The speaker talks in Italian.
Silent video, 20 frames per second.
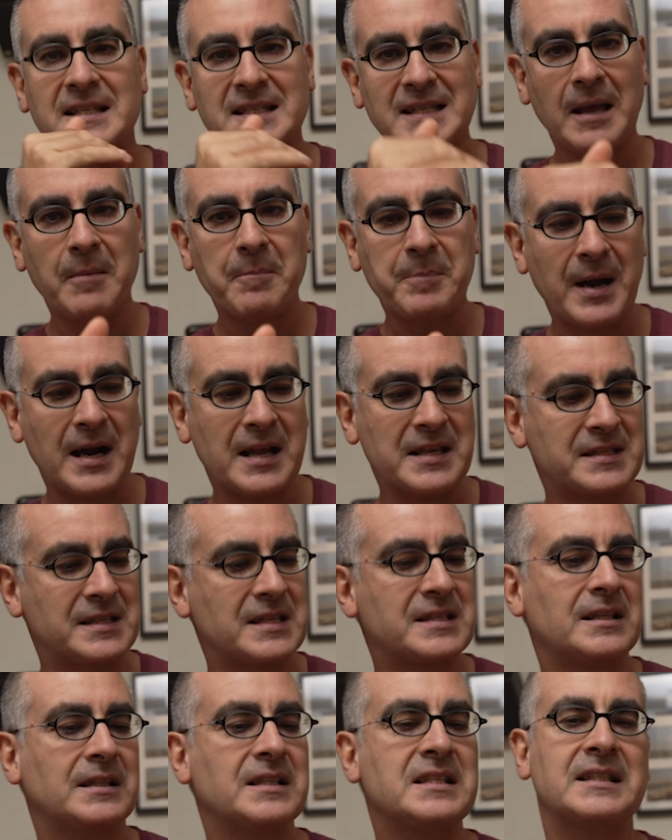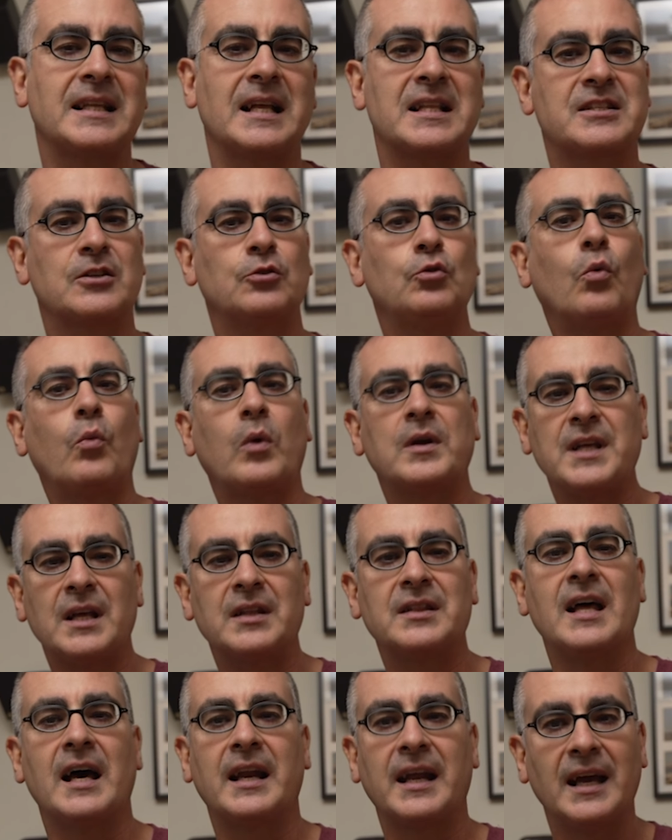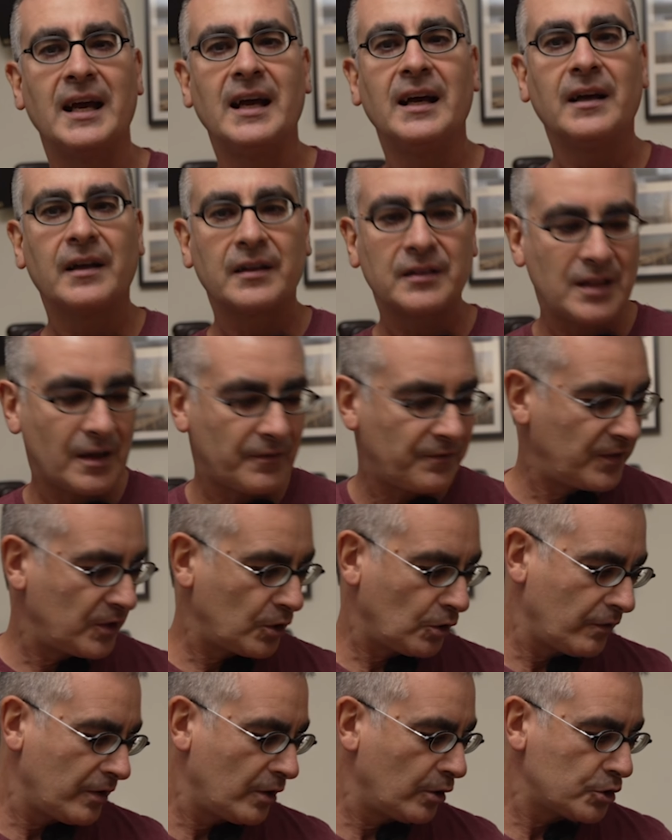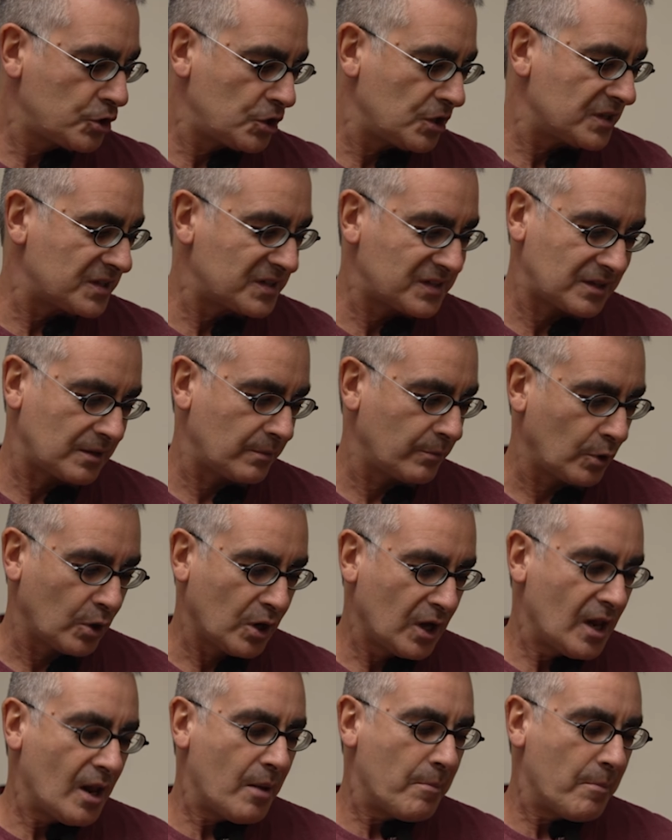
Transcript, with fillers: sempre alla stessa distanza, dunque di andare davvero velocissimo.